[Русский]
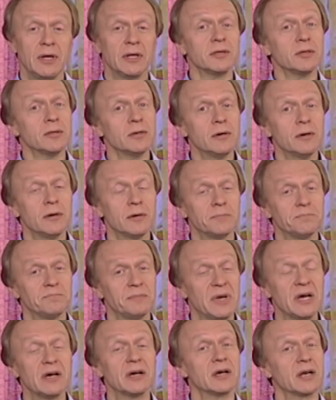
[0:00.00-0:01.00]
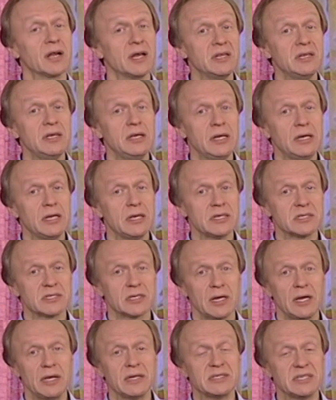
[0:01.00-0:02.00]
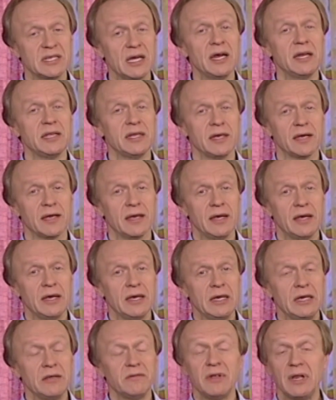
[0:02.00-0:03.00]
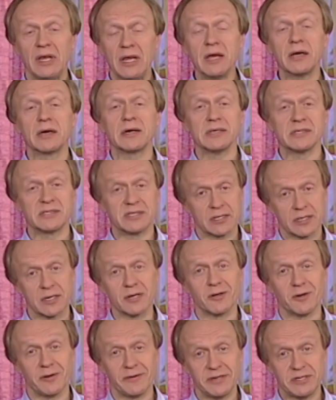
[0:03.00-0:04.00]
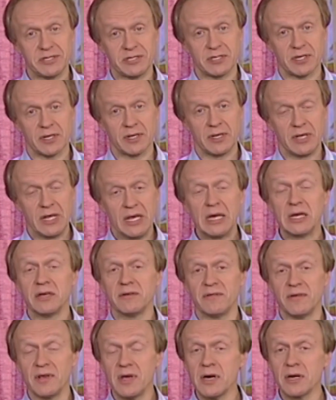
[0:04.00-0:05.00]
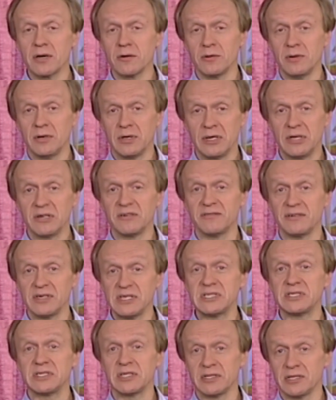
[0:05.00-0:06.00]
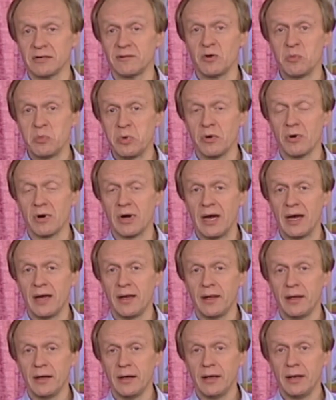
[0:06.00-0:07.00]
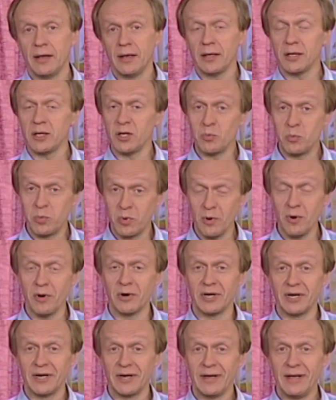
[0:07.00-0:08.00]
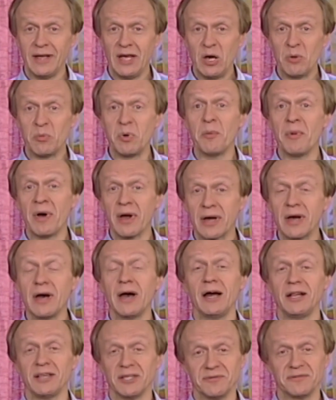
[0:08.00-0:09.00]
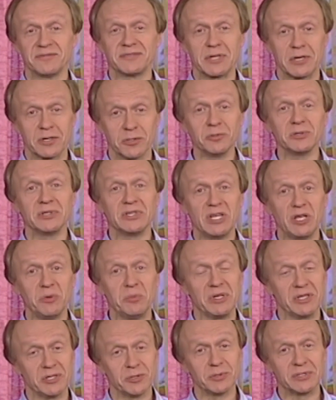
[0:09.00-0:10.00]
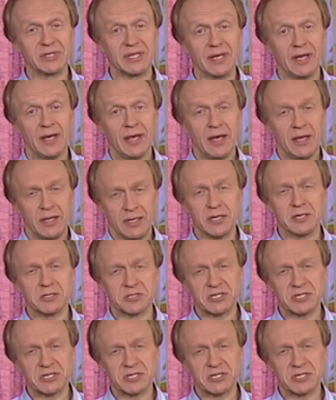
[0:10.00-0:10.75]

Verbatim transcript: Но хранили израильтяне великое сокровище – веру в истинного Бога. И Бог помогал им в трудные минуты их